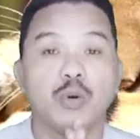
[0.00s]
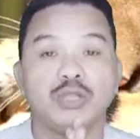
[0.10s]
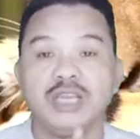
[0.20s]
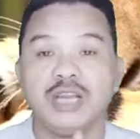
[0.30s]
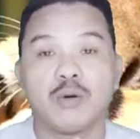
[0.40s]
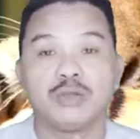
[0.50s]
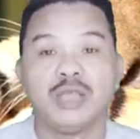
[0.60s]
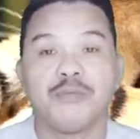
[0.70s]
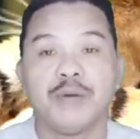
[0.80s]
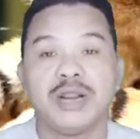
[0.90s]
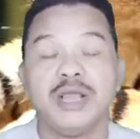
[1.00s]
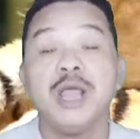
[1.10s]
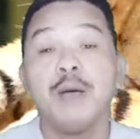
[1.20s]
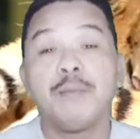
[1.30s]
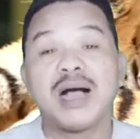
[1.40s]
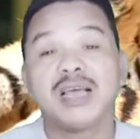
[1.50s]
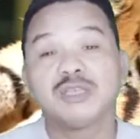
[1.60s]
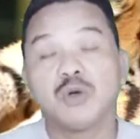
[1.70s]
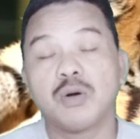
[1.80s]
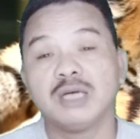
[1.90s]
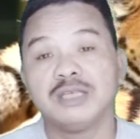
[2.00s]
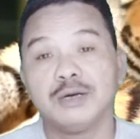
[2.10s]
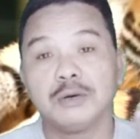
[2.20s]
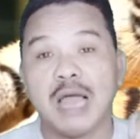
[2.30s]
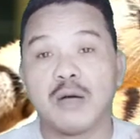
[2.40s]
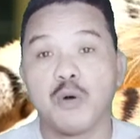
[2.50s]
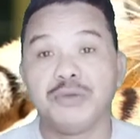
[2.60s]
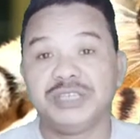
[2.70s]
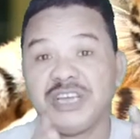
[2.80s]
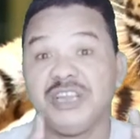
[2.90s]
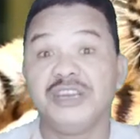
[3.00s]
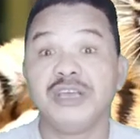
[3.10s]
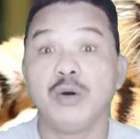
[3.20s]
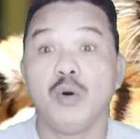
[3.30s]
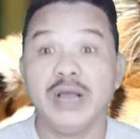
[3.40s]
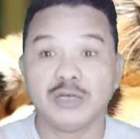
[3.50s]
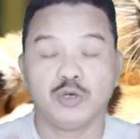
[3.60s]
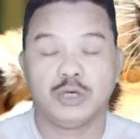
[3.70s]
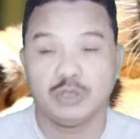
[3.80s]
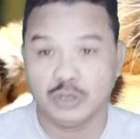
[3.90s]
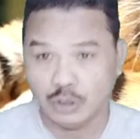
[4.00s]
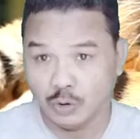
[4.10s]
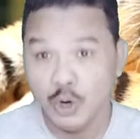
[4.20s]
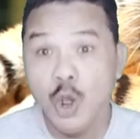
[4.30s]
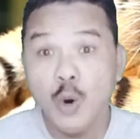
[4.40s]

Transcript: ক্ষতি না করতে পারে বাঘের সংখ্যা যেন না কমে সেই নিয়ে অনেক সচেতন